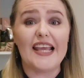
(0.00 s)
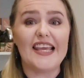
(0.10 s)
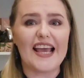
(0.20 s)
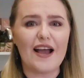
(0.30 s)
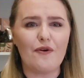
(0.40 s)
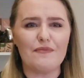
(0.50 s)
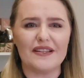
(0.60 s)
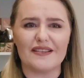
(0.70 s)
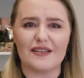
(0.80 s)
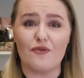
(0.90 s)
e a
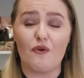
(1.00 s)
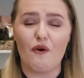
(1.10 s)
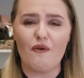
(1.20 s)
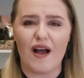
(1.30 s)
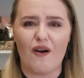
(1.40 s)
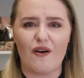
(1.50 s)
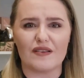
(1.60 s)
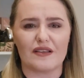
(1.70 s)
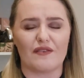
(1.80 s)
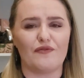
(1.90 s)
combinação com a
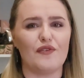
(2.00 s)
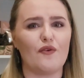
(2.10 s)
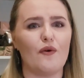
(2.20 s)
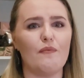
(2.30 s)
rosa ficou